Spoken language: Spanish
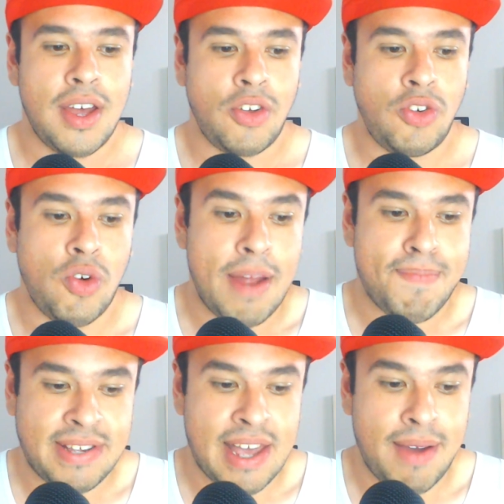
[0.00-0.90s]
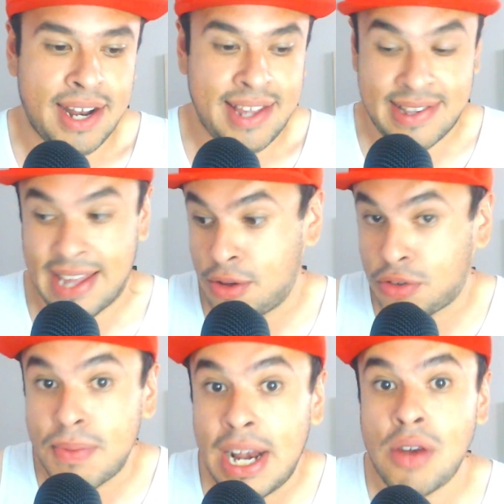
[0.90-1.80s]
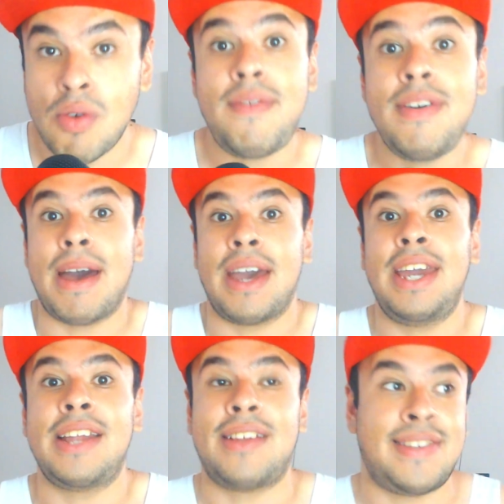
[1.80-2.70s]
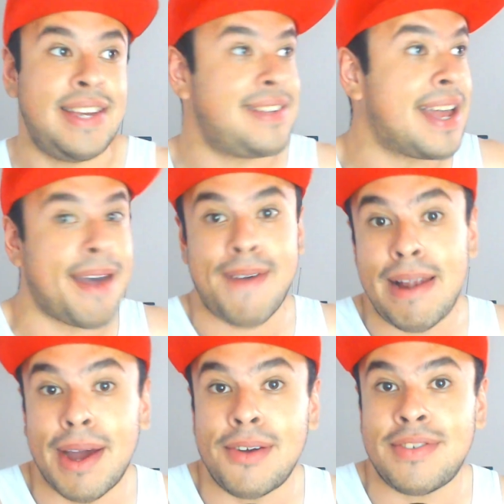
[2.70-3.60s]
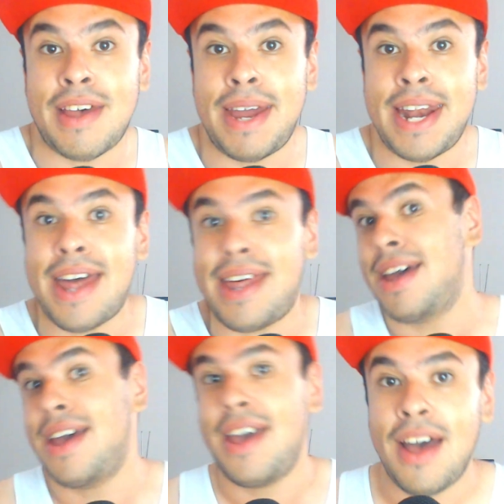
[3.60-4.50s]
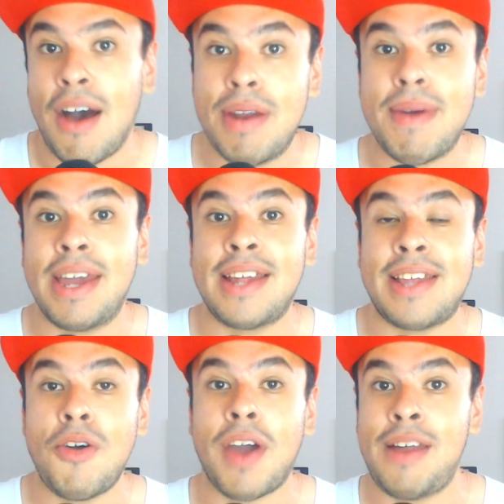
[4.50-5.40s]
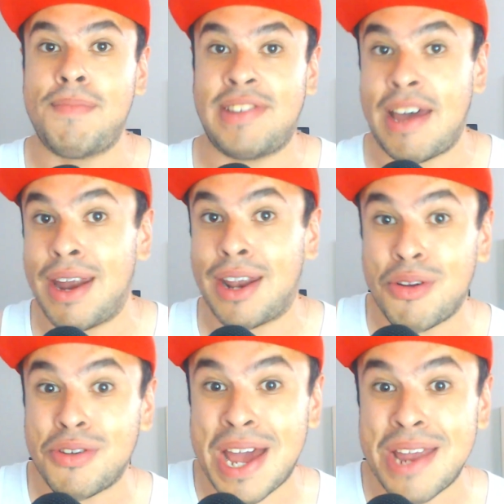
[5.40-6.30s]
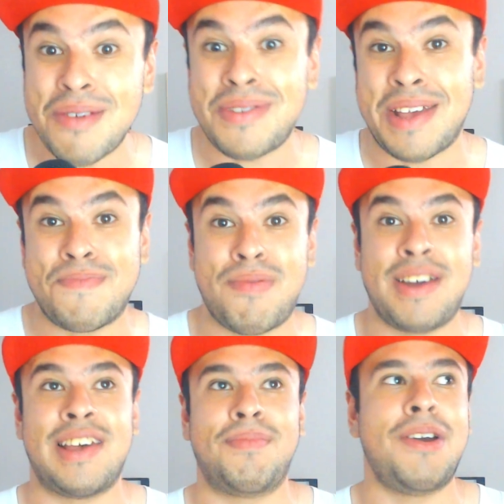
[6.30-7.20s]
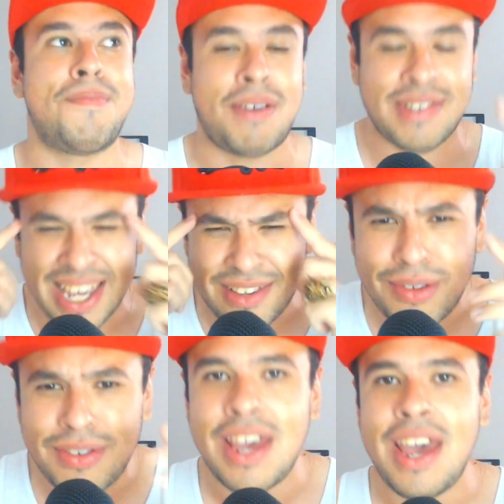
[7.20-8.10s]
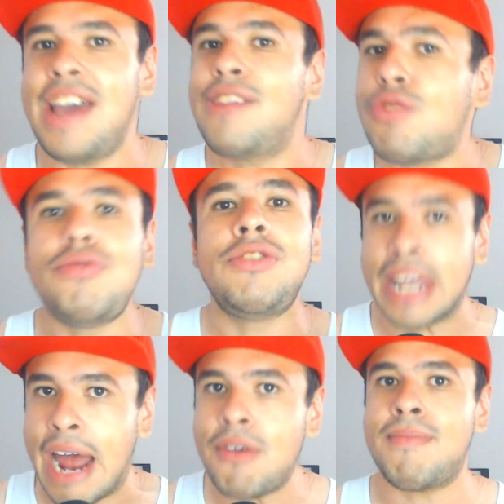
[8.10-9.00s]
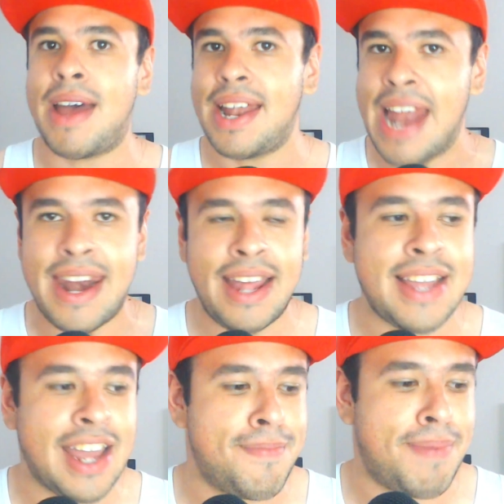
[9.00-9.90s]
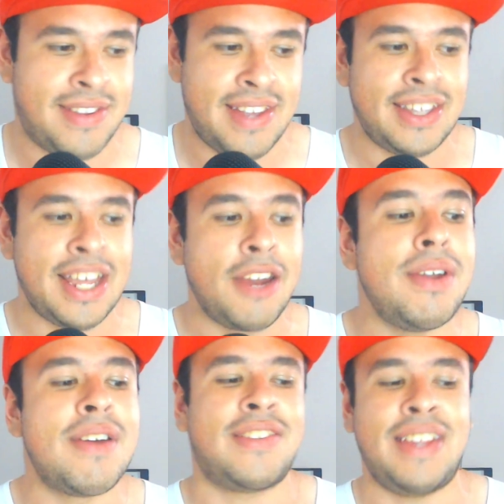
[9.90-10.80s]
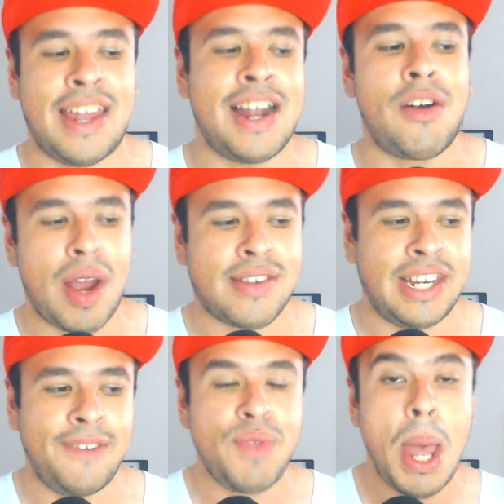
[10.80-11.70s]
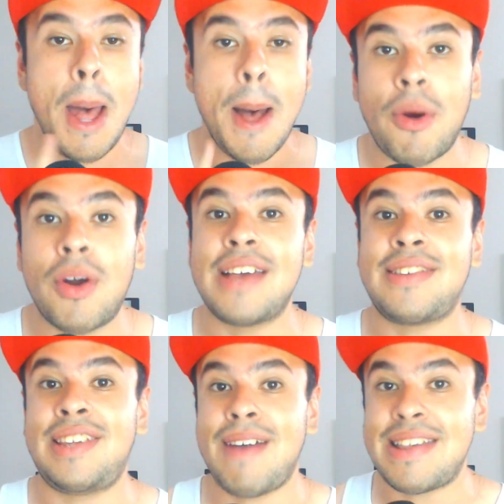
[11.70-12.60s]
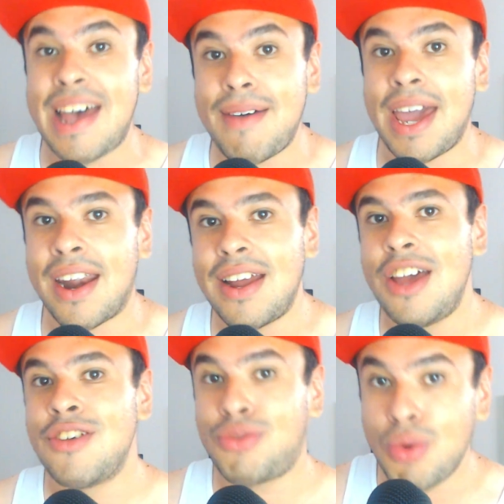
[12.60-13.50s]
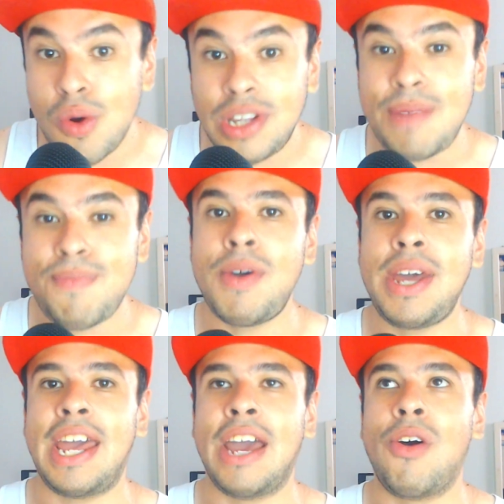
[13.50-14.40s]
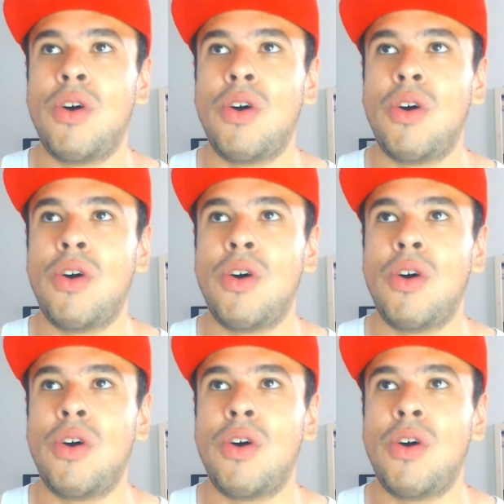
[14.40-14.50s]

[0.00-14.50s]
yo la empecé a ver desde 2009. Imagínate, si dice que Fallback no sabe nada. Ahora imagínate yo que la empecé a ver dos años después, amigo. Pero es que esto es, esto es un trauma, la neta, que al parecer tiene Universidad del Wrestling. Porque si vas a ver, su último video,